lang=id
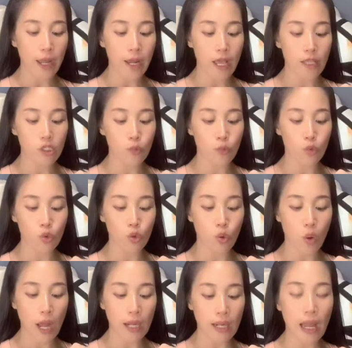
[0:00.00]
ada 10
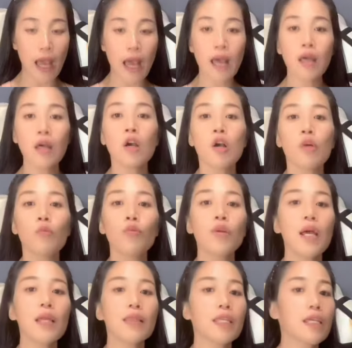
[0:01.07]
warna
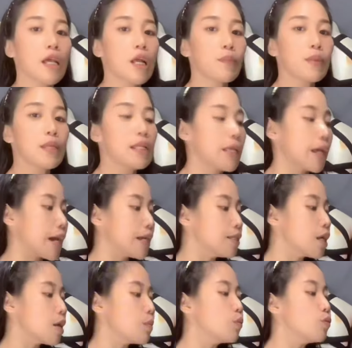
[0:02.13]
Bunda tinggal pilih
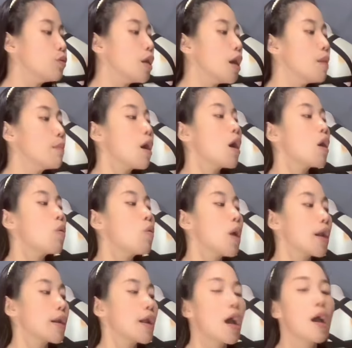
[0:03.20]
aja Bunda mau
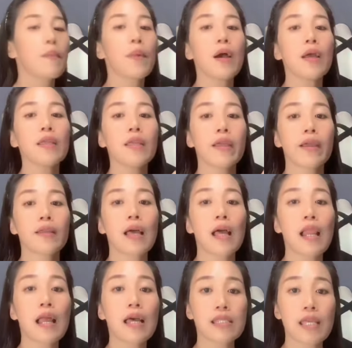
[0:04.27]
warna apa di
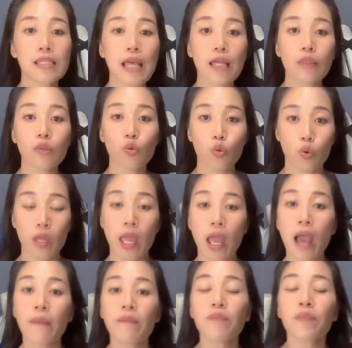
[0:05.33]
etalase 1
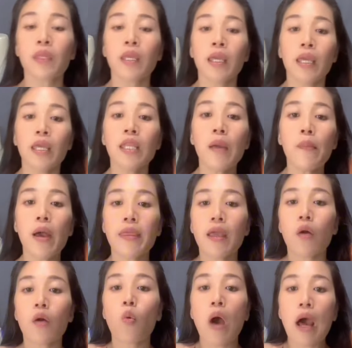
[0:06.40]
ya. Tidak
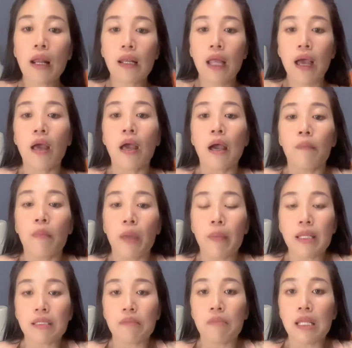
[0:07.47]
banyak warna.
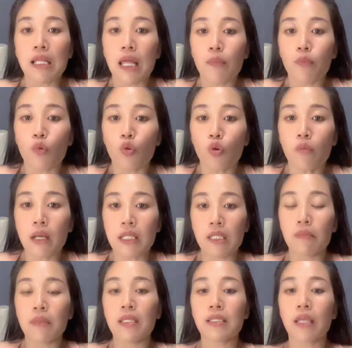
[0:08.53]
BB90
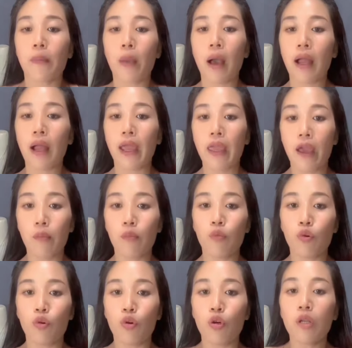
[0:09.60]
masih bisa pakai ya
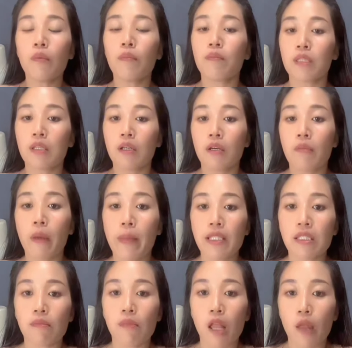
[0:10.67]
Bun. Se
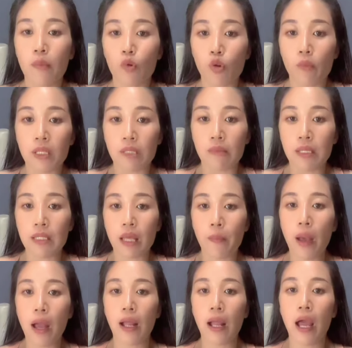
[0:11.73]
BB90 masih bisa
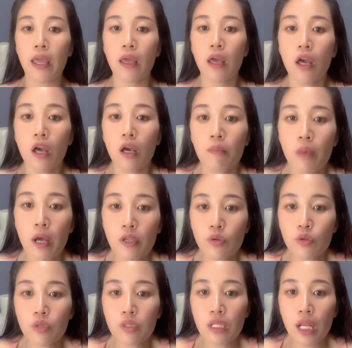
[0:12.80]
pakai.
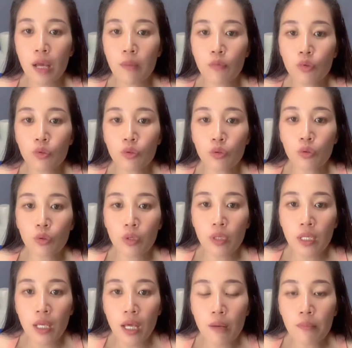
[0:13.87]
Baju senam untuk
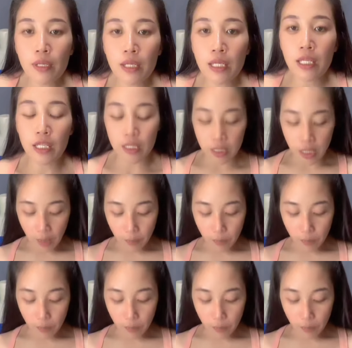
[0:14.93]
yang berhijab